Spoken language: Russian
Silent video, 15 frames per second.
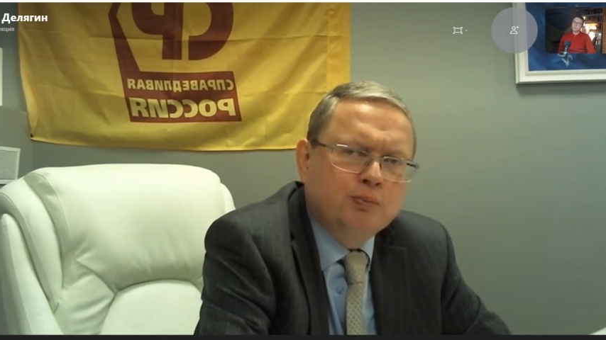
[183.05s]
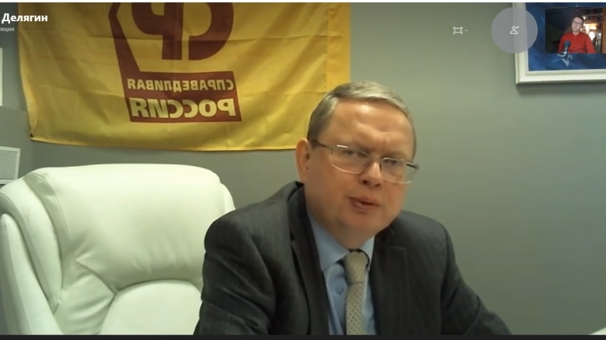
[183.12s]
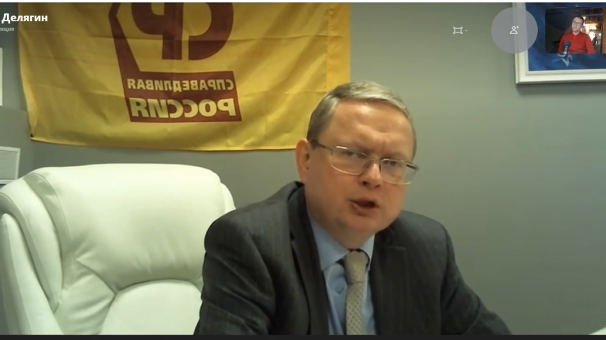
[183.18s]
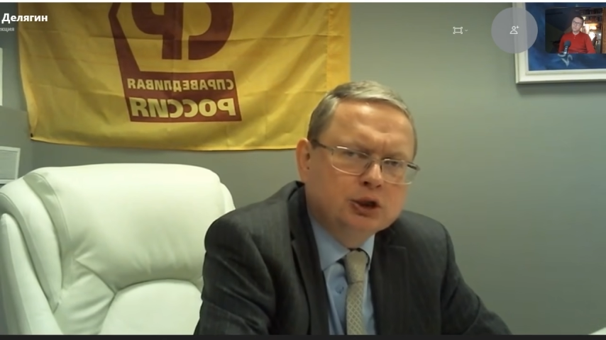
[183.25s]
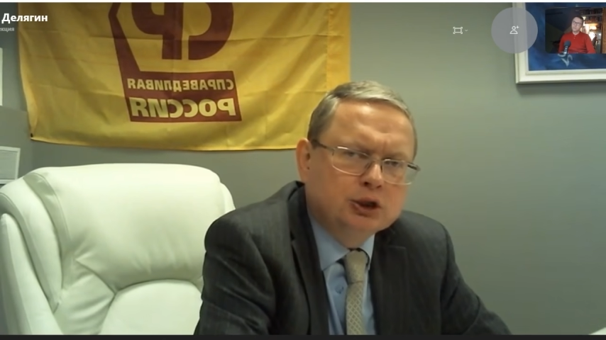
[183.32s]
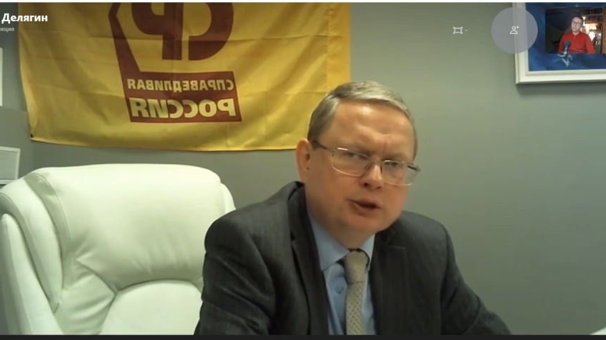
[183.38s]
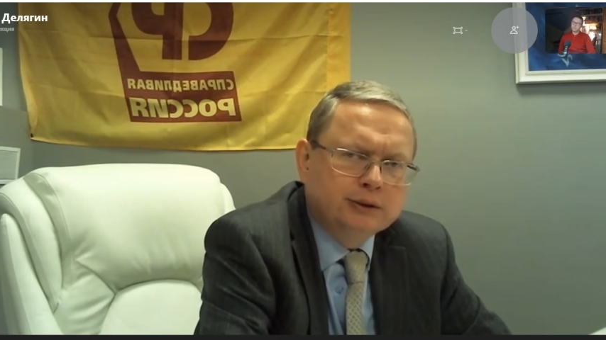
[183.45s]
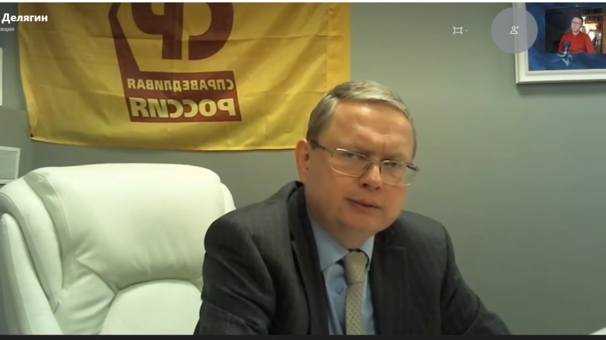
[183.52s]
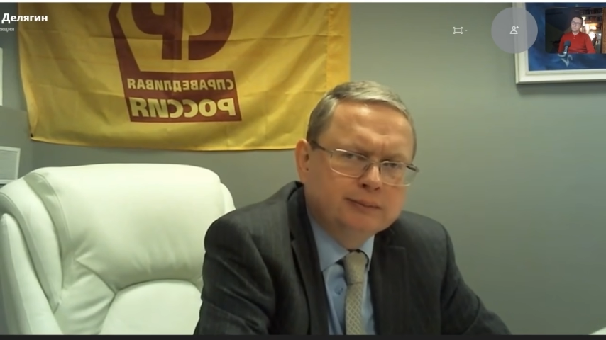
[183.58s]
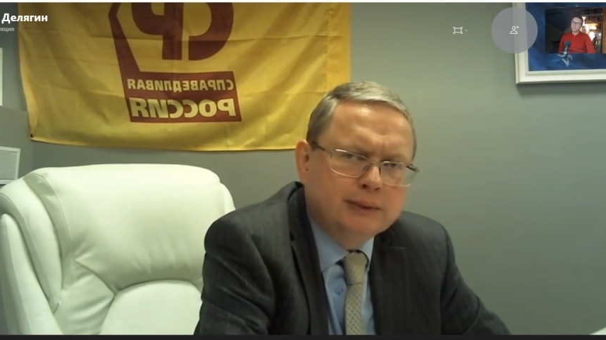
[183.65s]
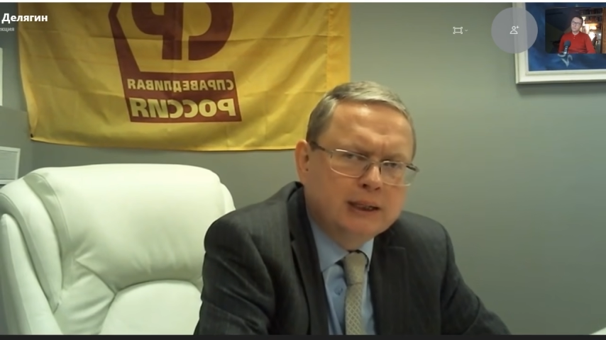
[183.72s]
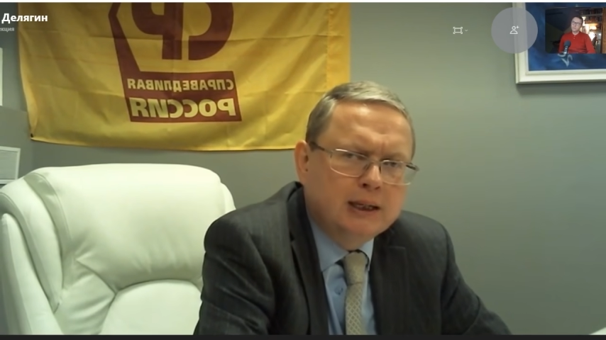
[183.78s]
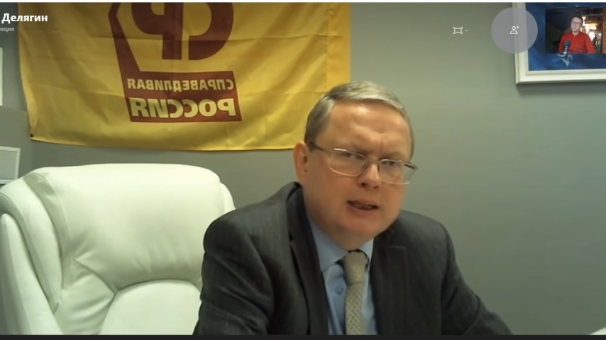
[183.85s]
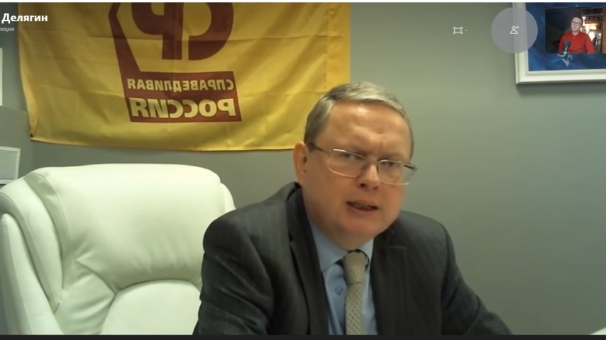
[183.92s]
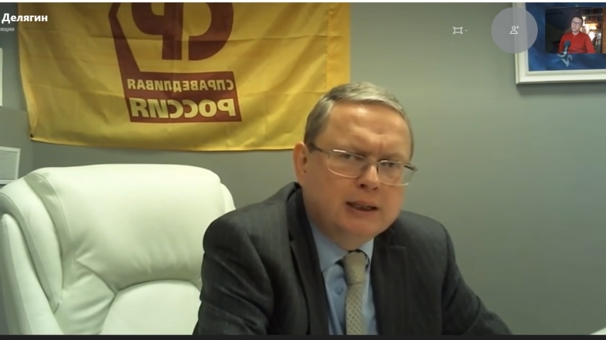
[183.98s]
положении,
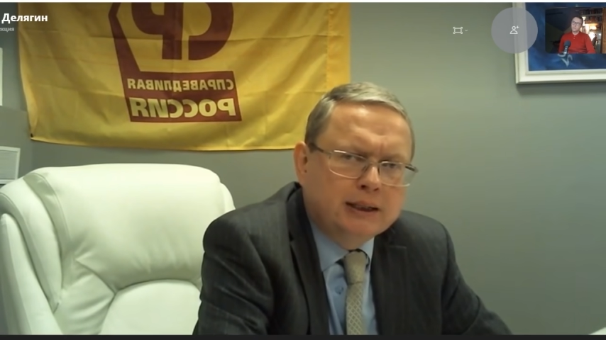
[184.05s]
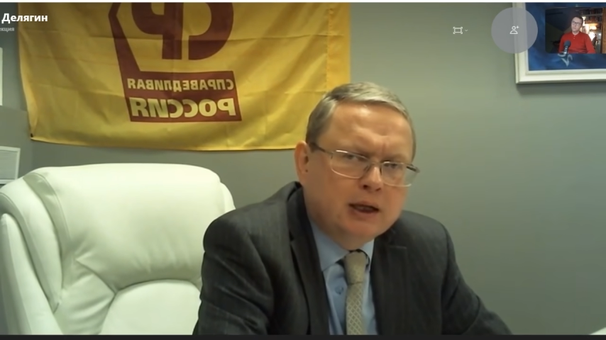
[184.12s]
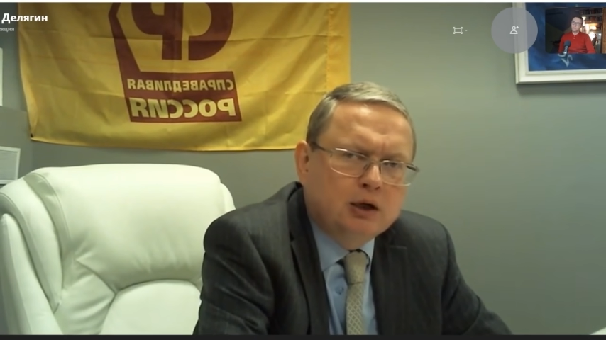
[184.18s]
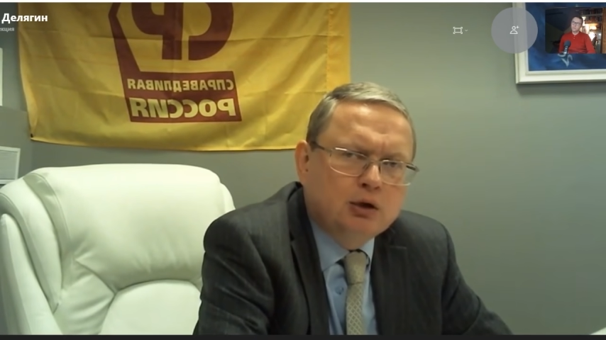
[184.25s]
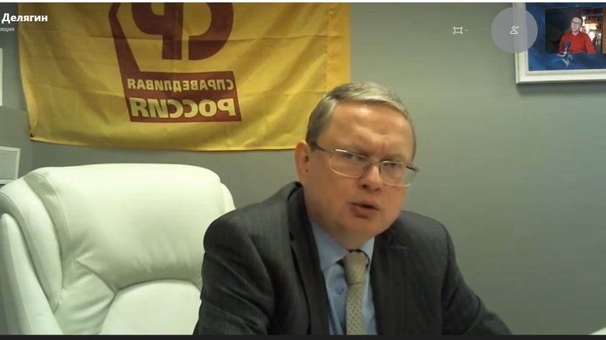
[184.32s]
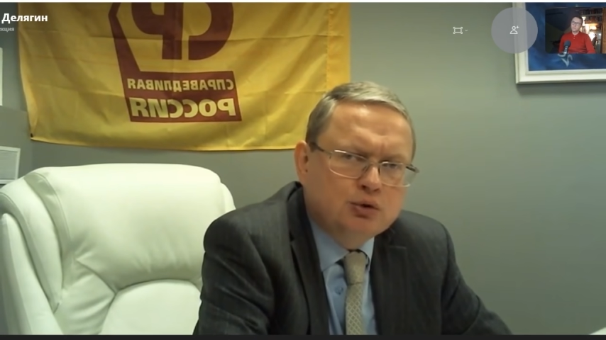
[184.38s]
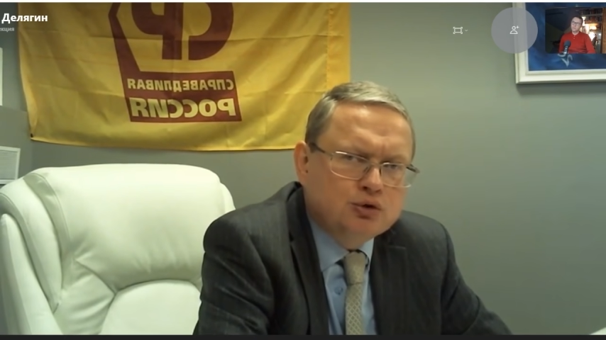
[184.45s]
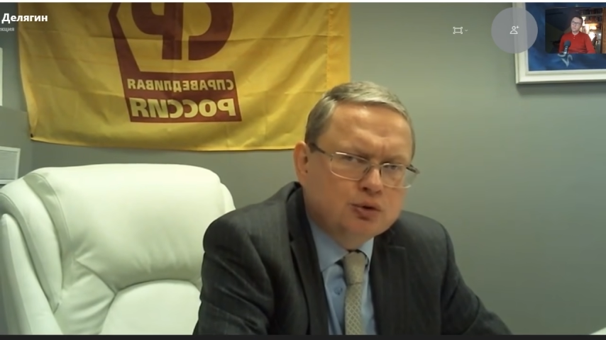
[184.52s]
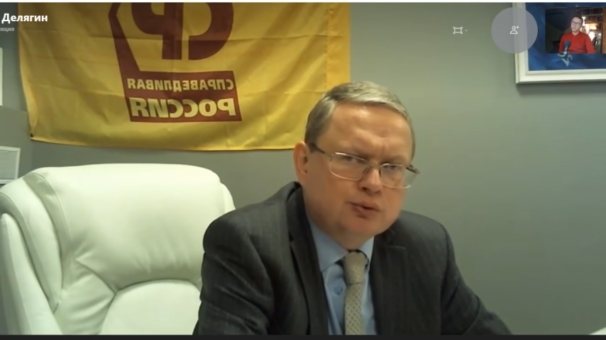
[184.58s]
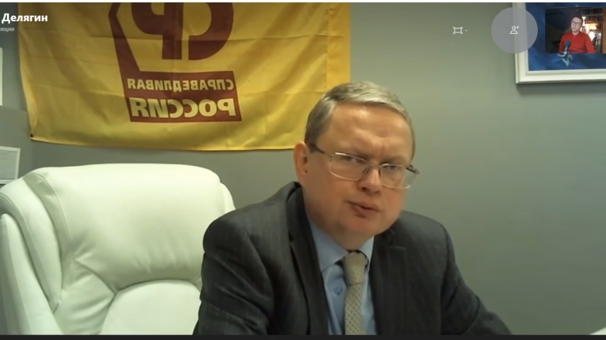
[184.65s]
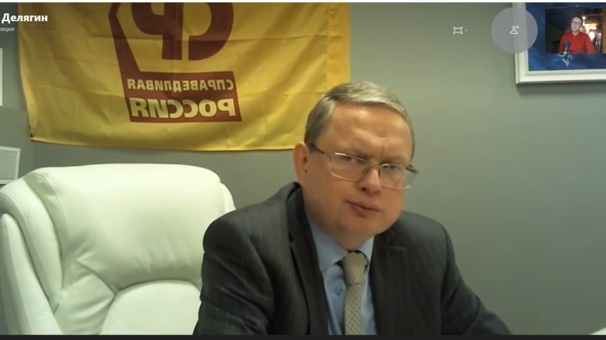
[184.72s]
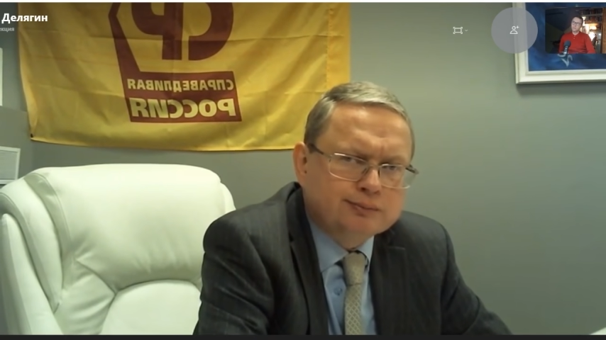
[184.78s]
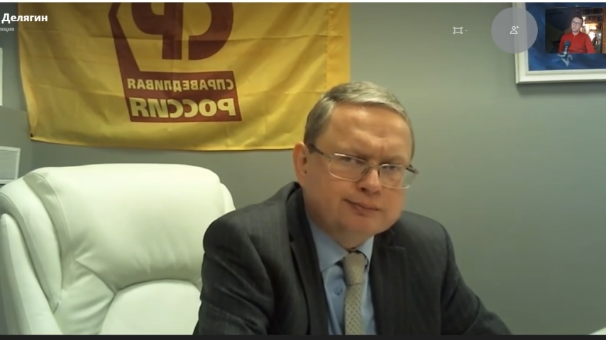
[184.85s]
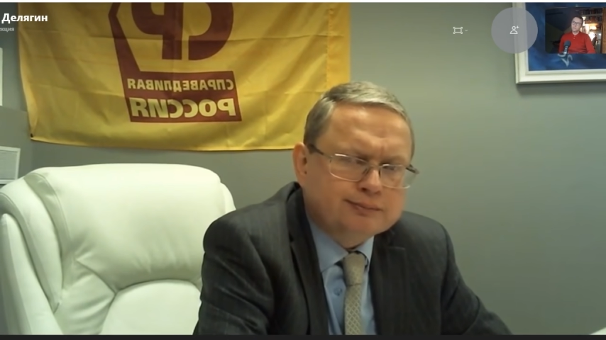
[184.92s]
как Хрущев.